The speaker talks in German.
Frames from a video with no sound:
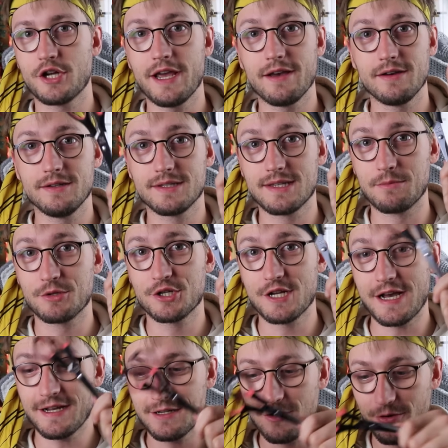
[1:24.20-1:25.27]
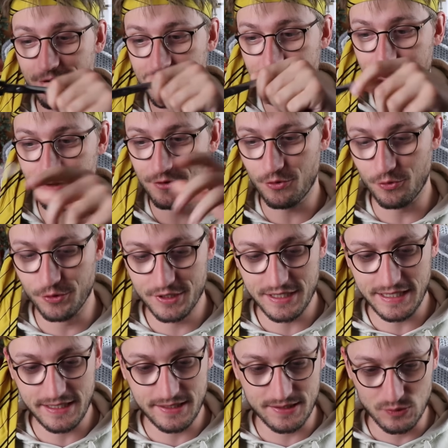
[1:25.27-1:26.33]
Schere ist am Start, Leute,
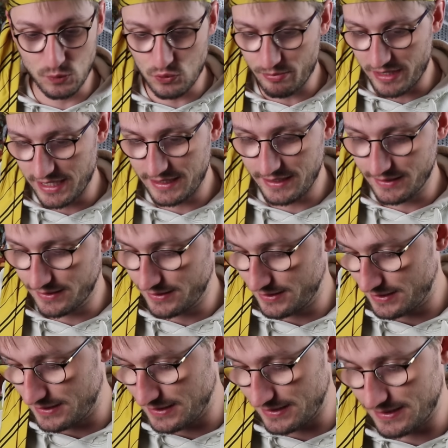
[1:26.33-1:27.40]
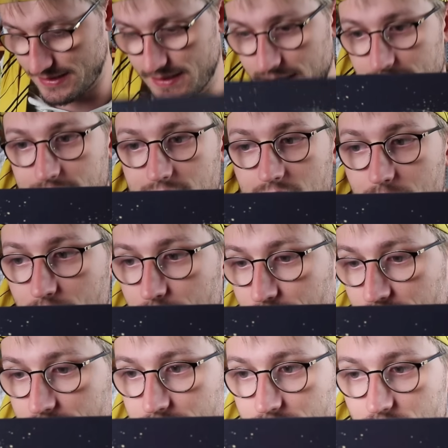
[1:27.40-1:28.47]
und ich suche mal hier das
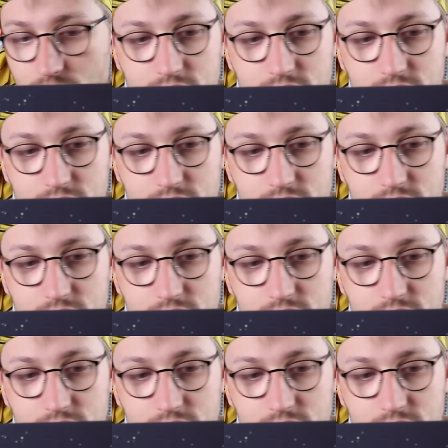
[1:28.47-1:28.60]
Klebeband.